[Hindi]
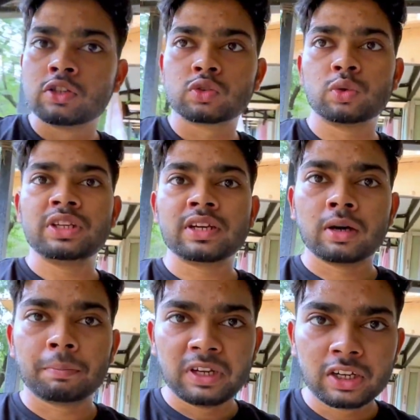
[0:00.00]
तो ये
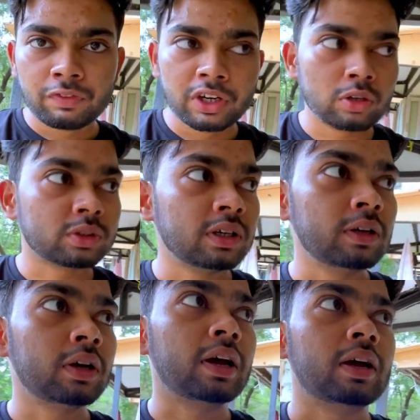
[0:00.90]
कंप्लीट वीडियो था
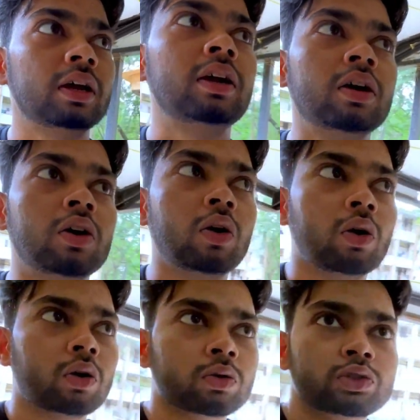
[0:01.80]
एंड
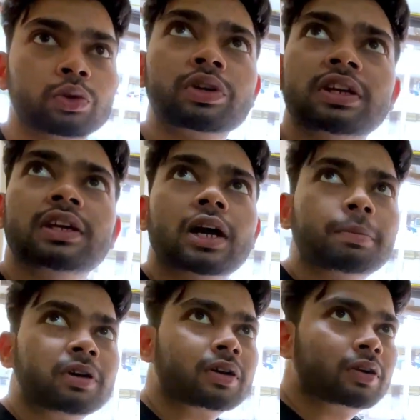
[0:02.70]
और कुछ ओके okay, यहाँ
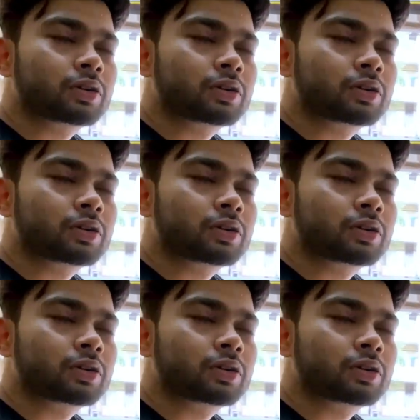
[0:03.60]
पर